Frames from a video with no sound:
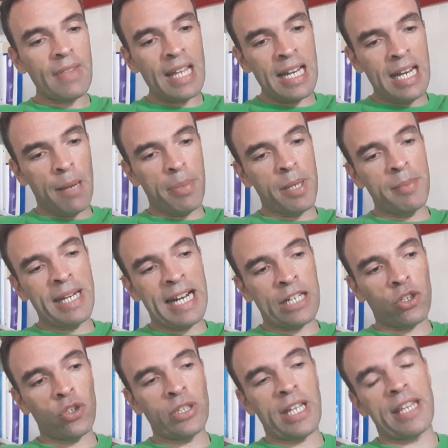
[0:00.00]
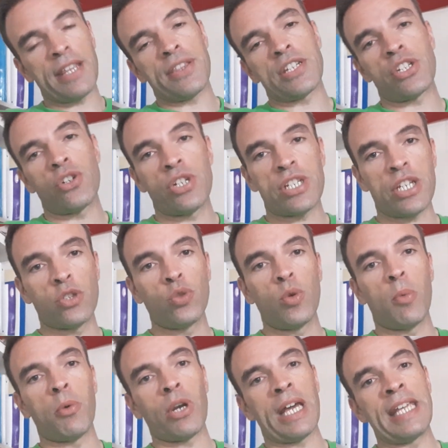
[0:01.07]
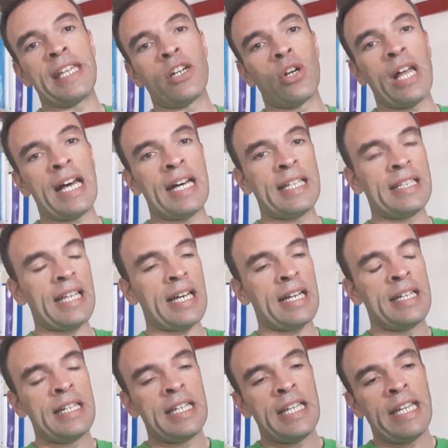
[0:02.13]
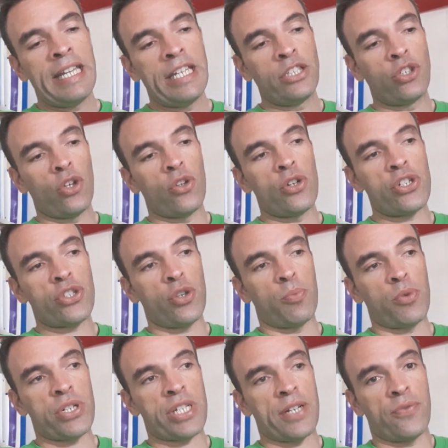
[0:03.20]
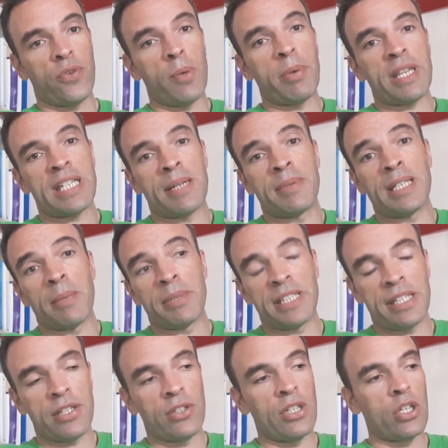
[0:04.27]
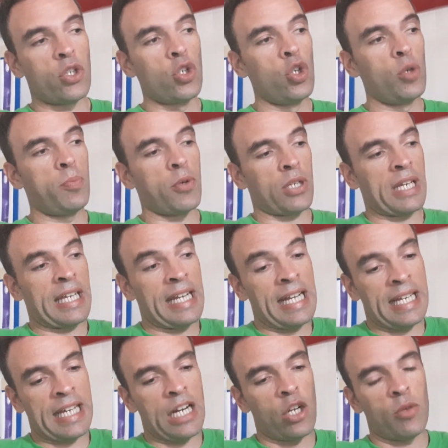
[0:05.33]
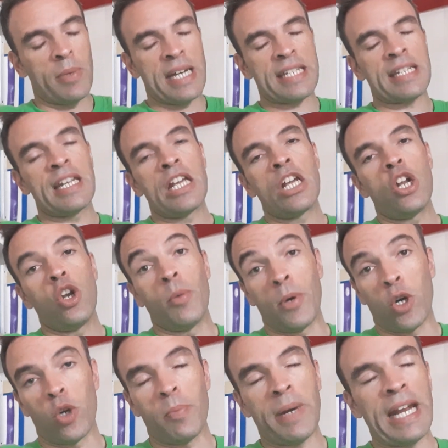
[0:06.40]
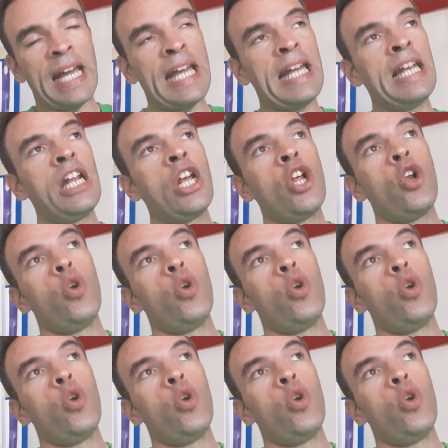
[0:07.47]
la primera ronda de sesiones que tuvo por ahí en Holanda y todo esto pues se fue precisamente a petición del club porque creían que era lo más lo mejor para él,